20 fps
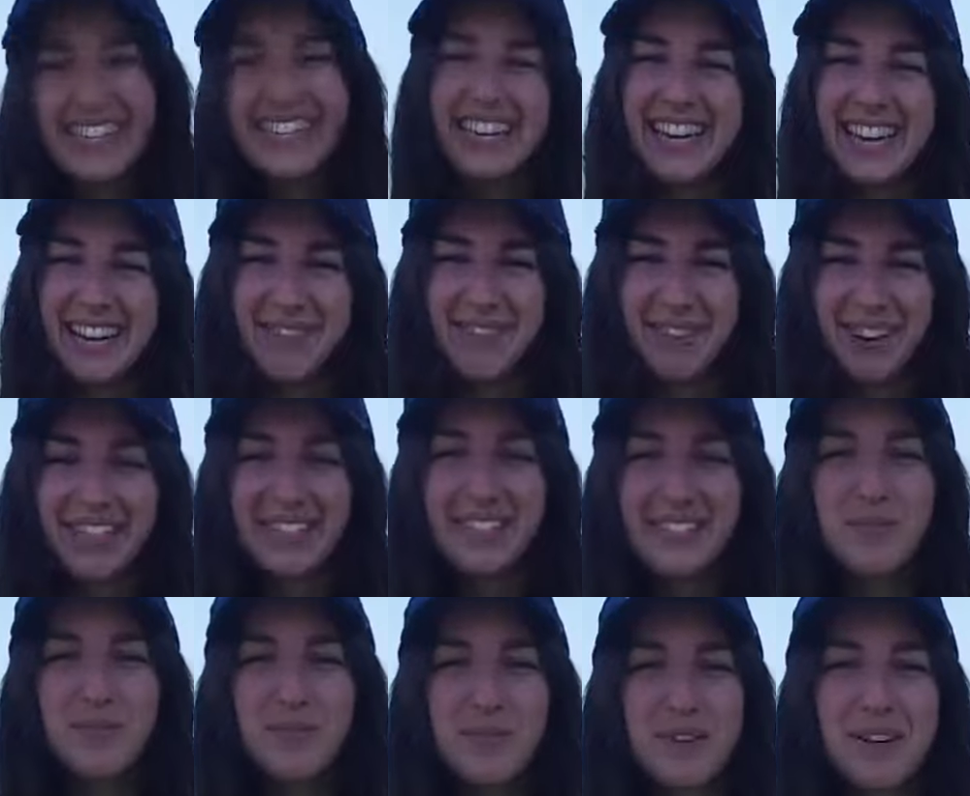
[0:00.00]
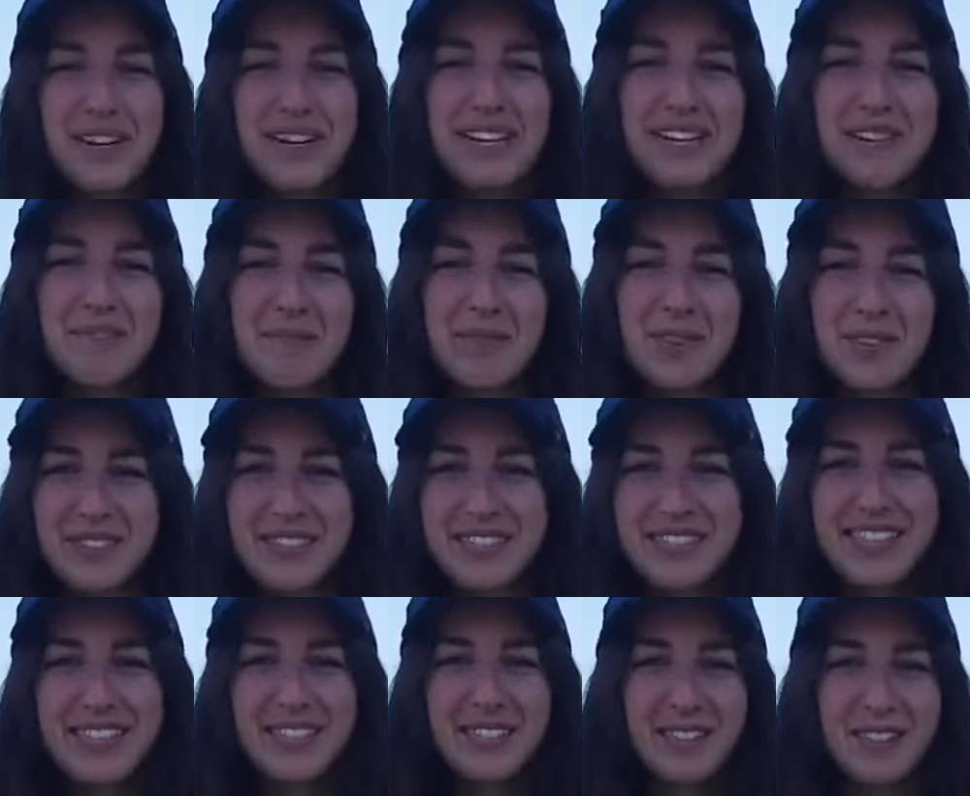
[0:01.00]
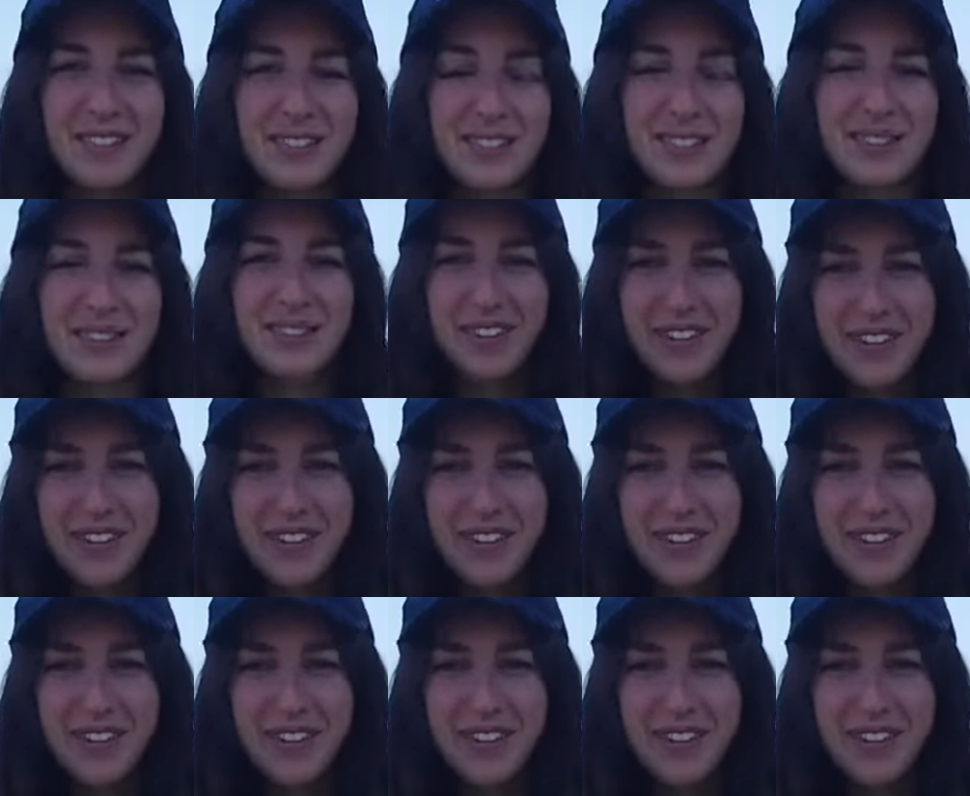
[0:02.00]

et à Brest, vous pourrez profiter de